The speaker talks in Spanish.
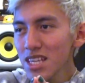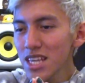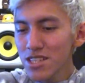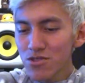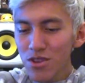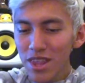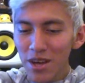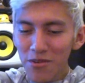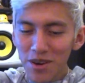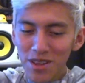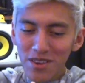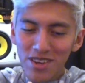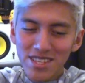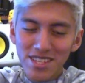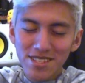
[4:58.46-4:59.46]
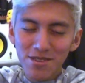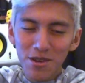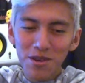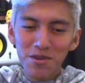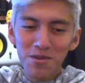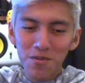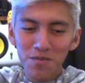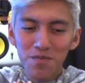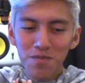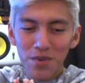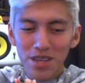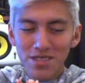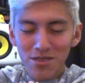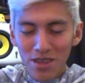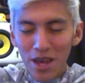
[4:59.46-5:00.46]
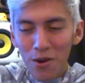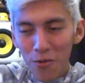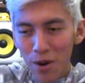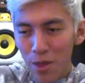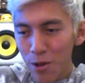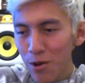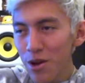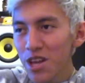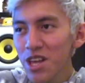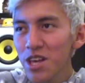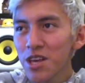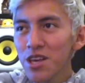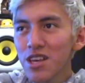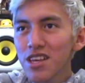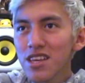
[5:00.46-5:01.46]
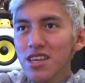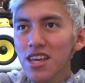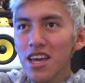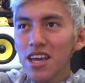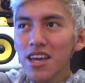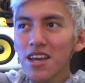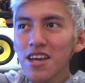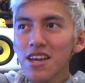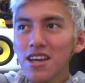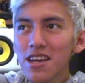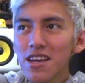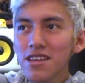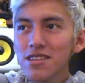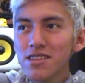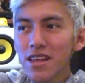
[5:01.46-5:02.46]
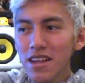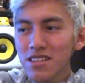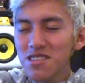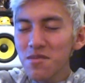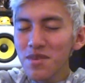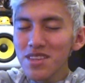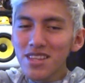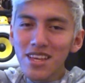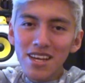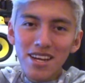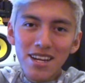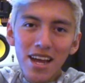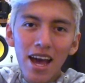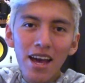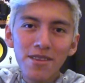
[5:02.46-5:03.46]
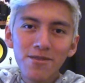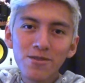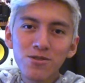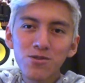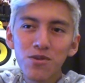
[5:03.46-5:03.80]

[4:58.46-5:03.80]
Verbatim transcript: Y estoy de acuerdo, ahí sí estoy, estoy de acuerdo que transmitir Adult